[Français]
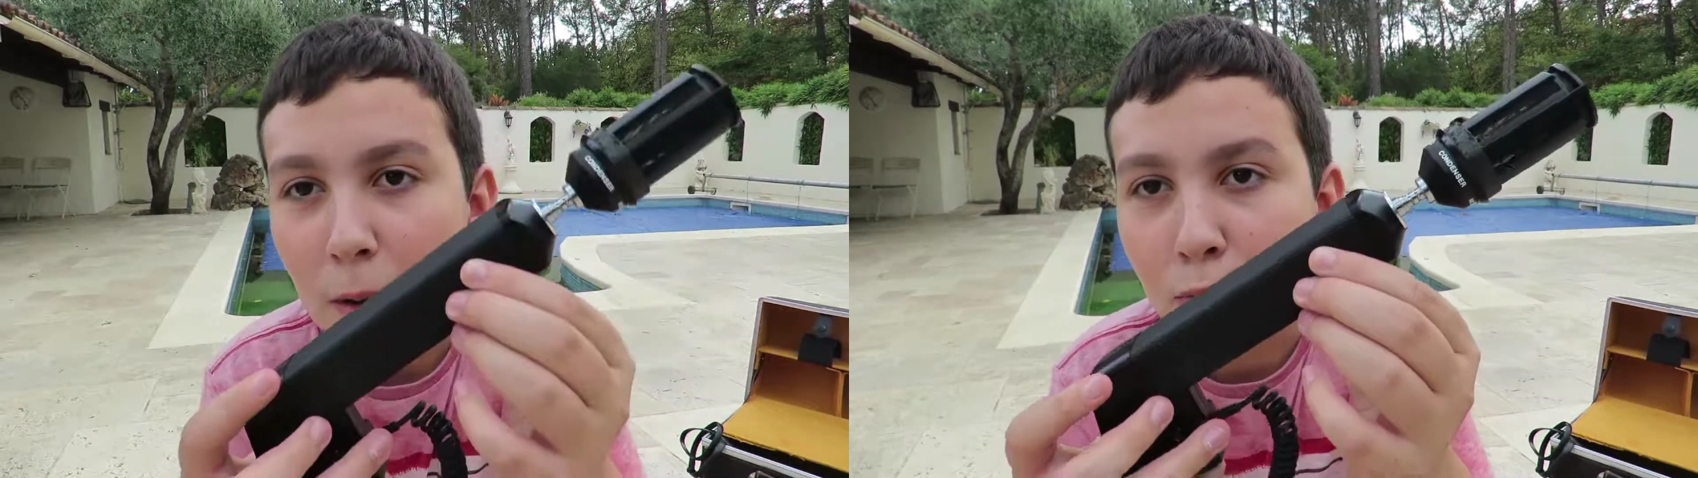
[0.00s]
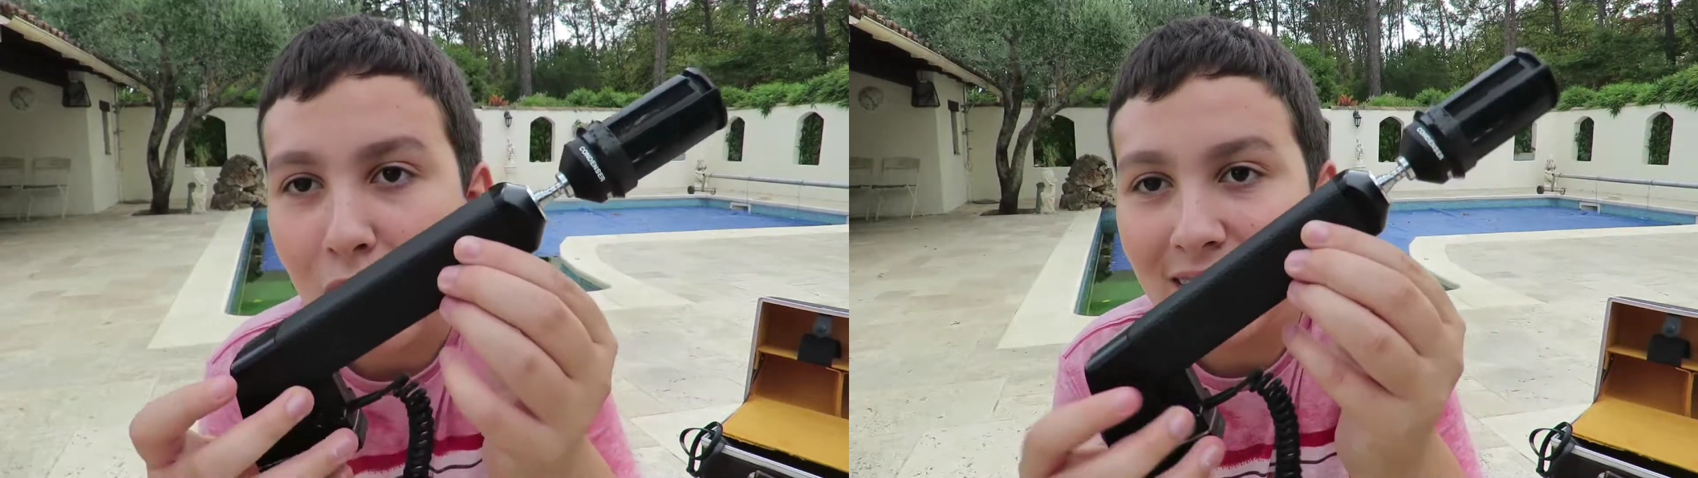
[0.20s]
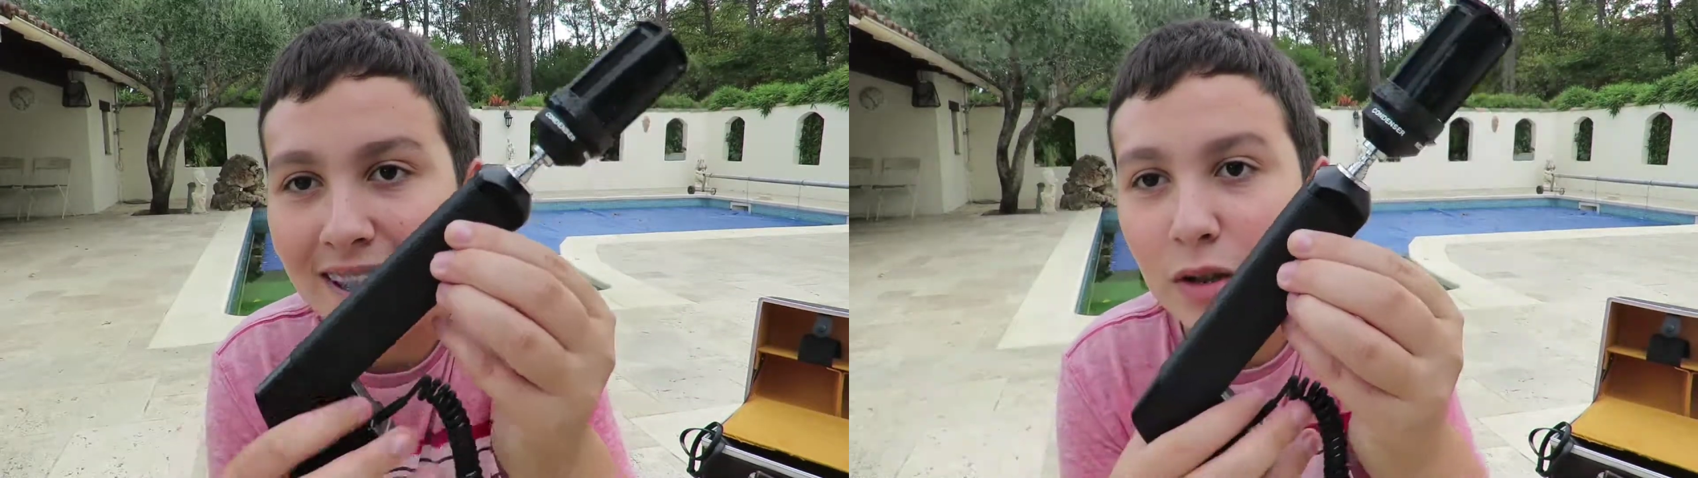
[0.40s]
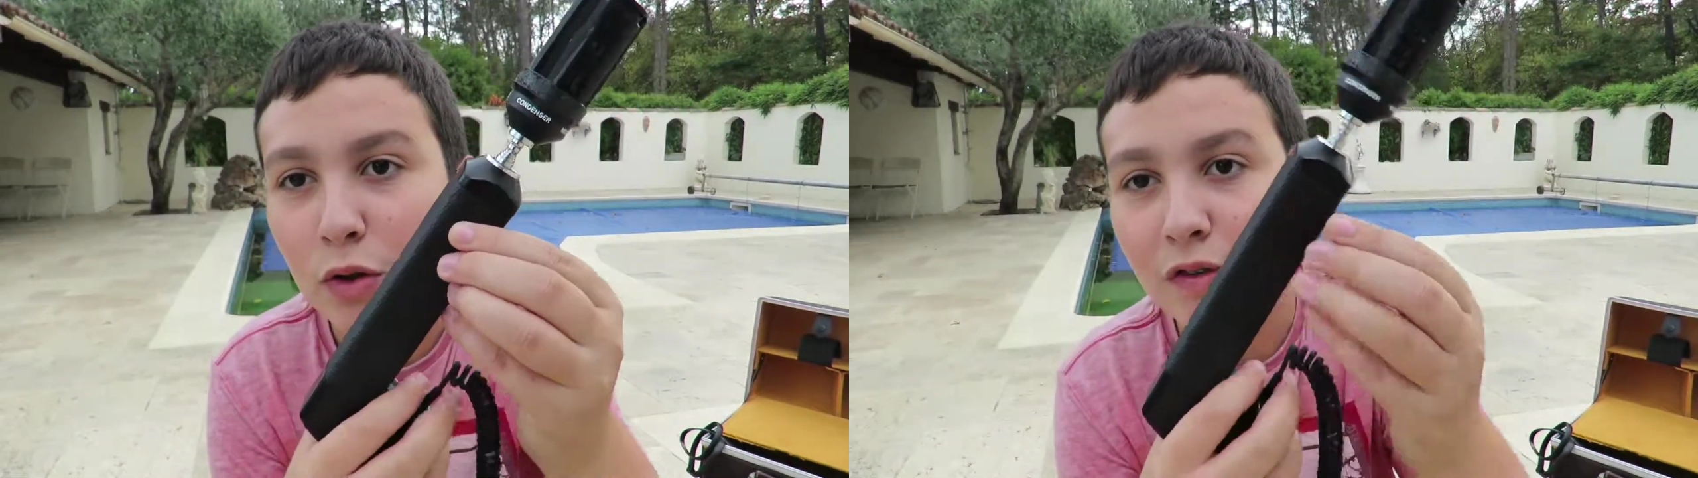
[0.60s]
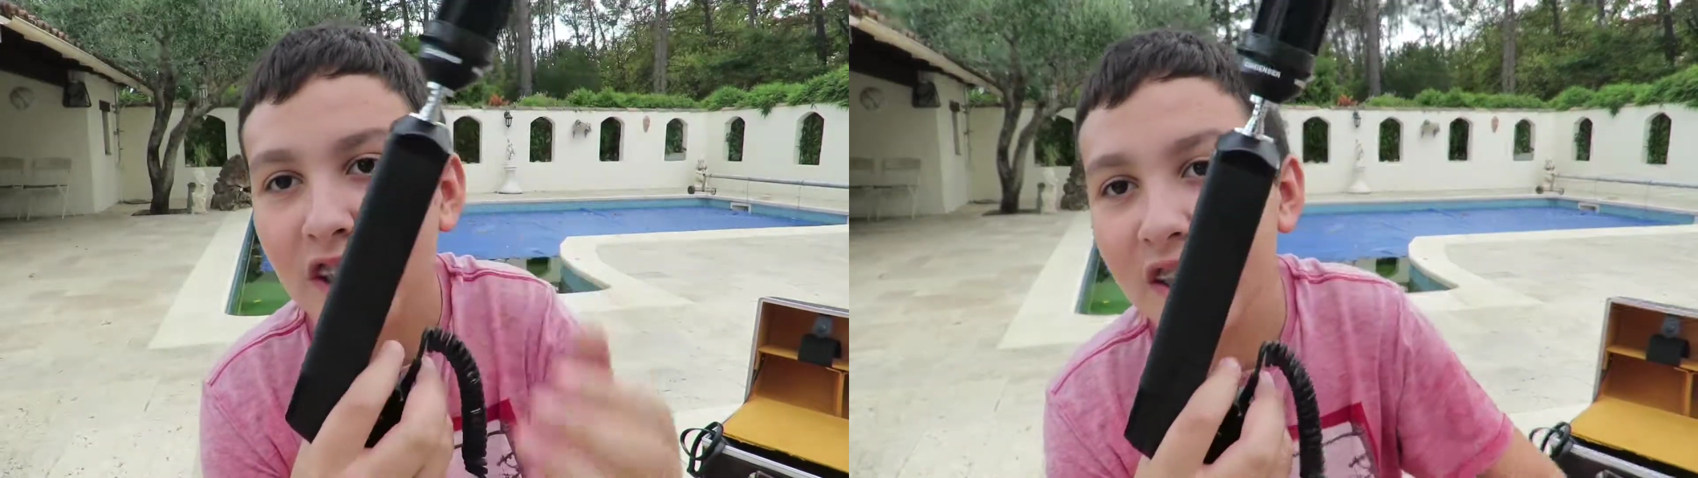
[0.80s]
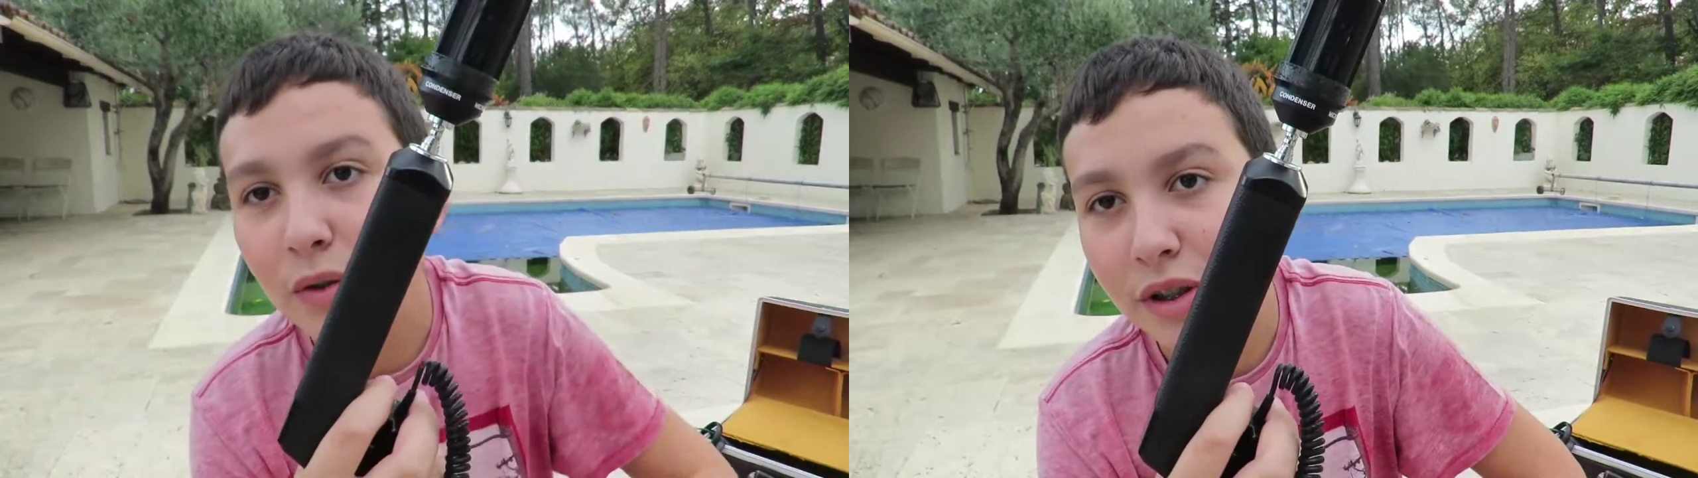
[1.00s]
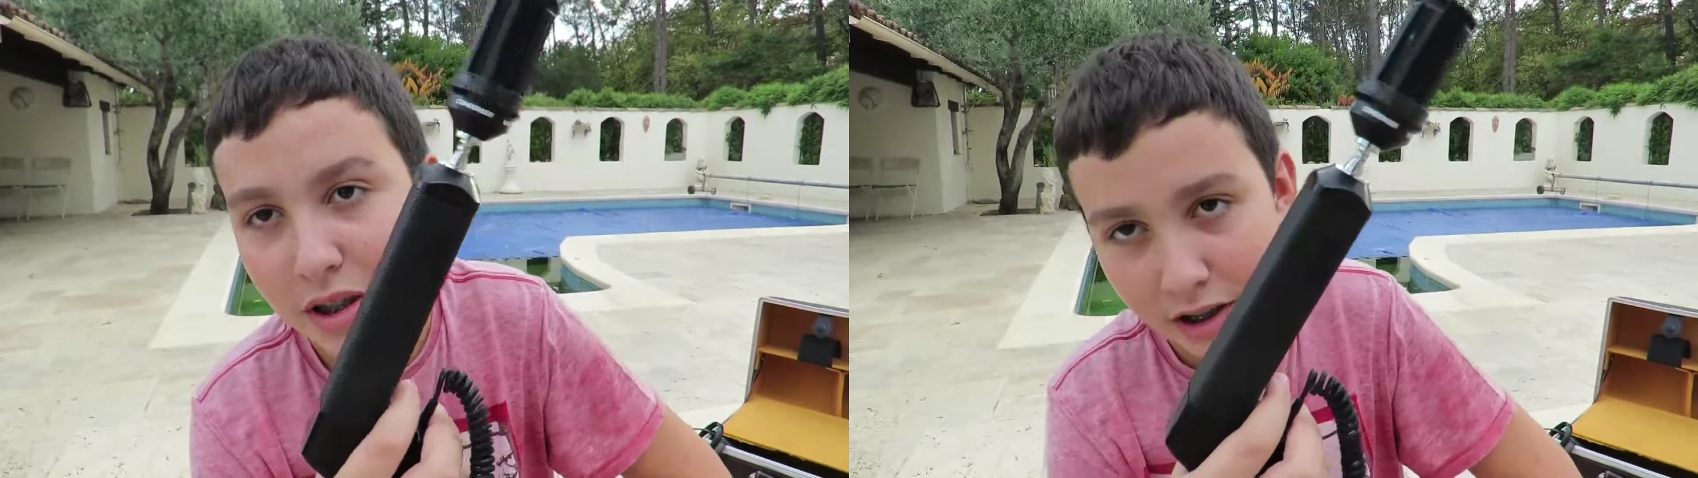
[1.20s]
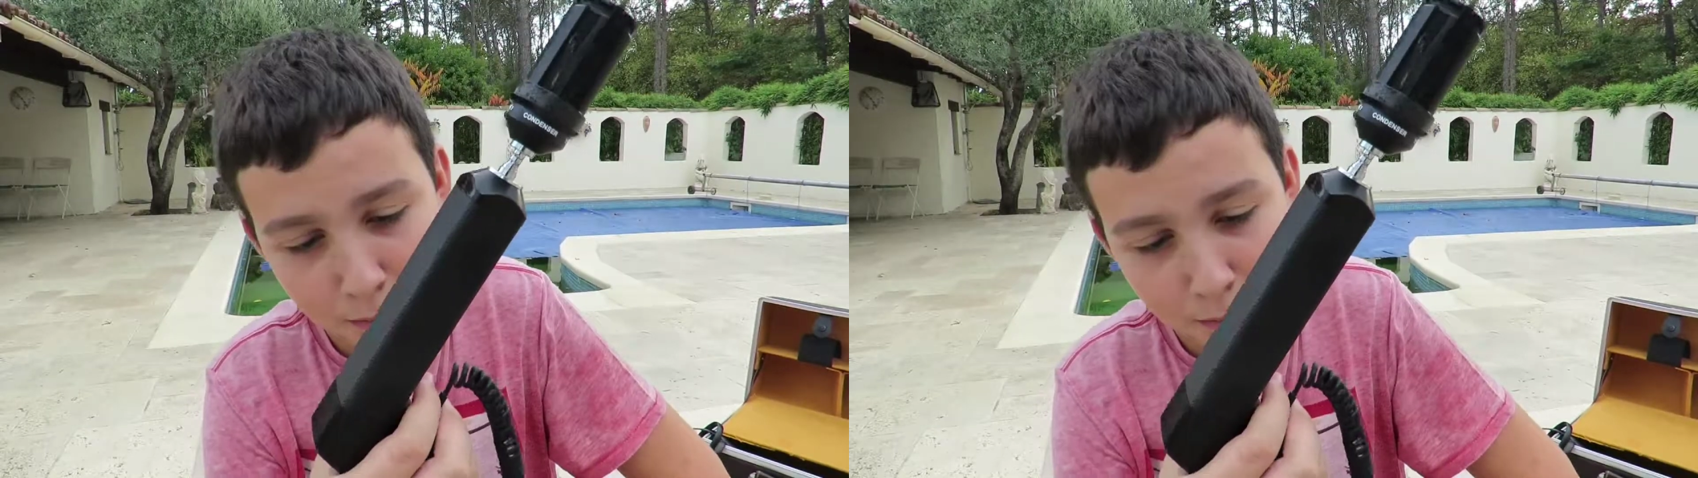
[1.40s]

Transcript: pour essayer de deviner ce que c'est.